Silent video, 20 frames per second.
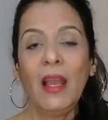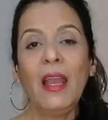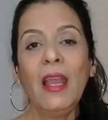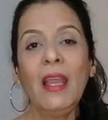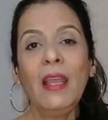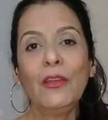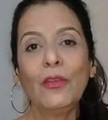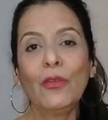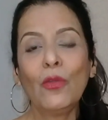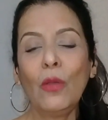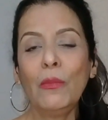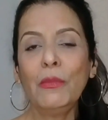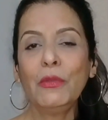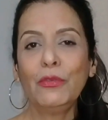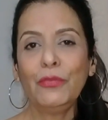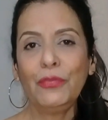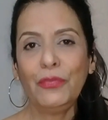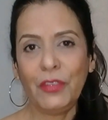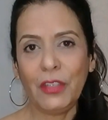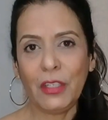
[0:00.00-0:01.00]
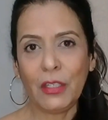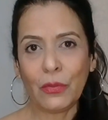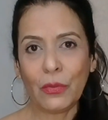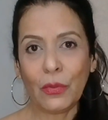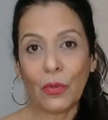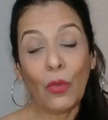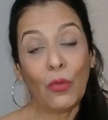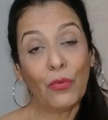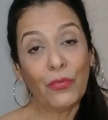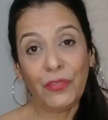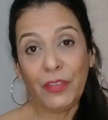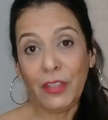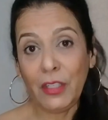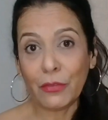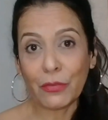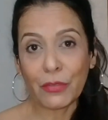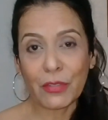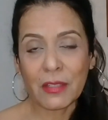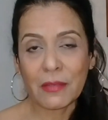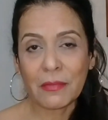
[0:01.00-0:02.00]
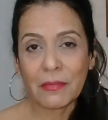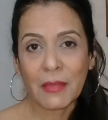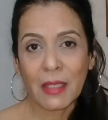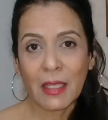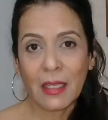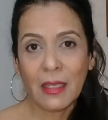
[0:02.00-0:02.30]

em nome do filho ou filhos.